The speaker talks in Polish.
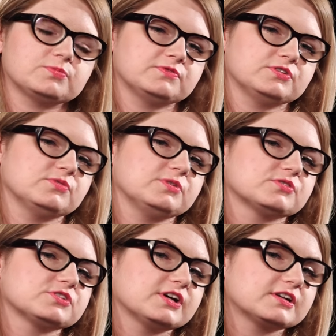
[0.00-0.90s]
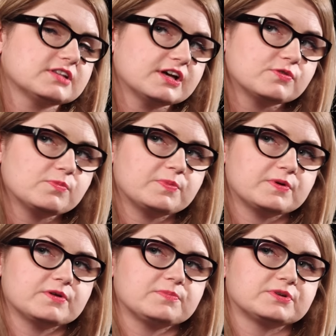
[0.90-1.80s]
odpowiednią ilość garderób,
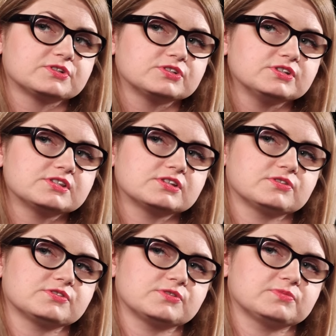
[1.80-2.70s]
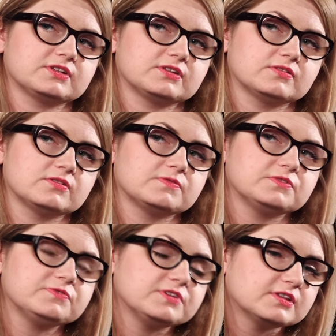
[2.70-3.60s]
prysznicy, to są tak,
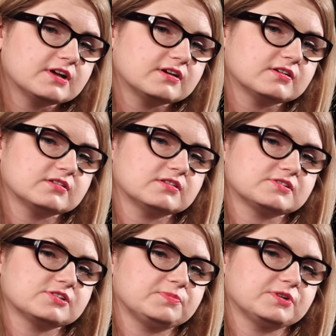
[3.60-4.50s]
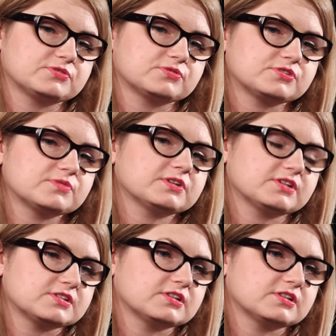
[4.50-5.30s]
Wi-Fi na zapleczu, to są takie